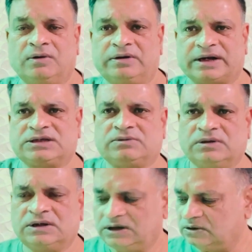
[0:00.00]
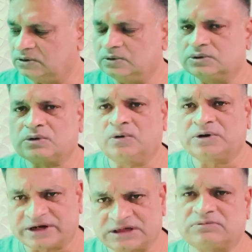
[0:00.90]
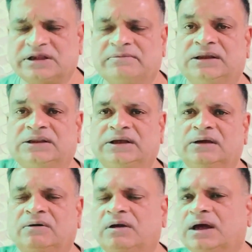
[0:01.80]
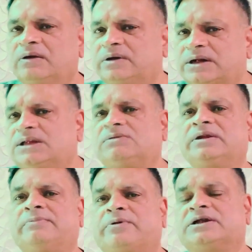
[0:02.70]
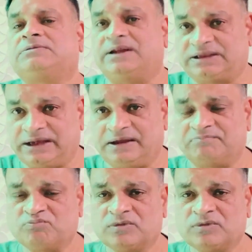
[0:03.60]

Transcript: और ट्रस्ट उसको लोग ट्रस्ट वर्दी मानते हैं और अगर वो ट्रस्ट वर्दी प्रोडक्ट्स बनाते हैं